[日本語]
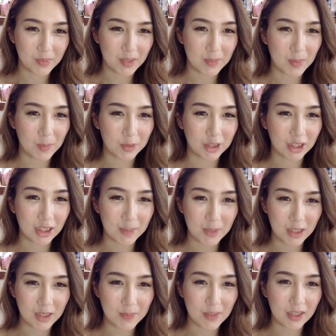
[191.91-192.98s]
今も斜
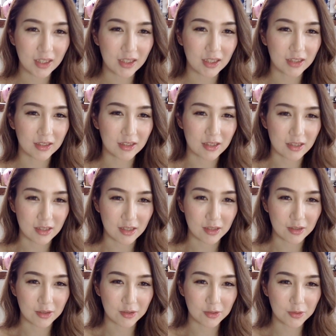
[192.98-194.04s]
め決まらなかったしね、
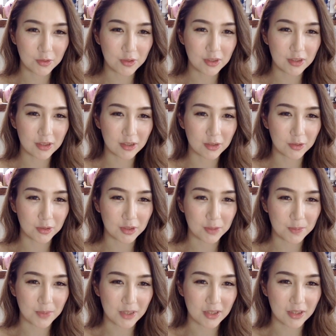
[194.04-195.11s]
すごい勢いで
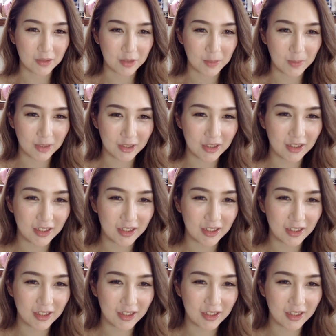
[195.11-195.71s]
失敗したよね今ね。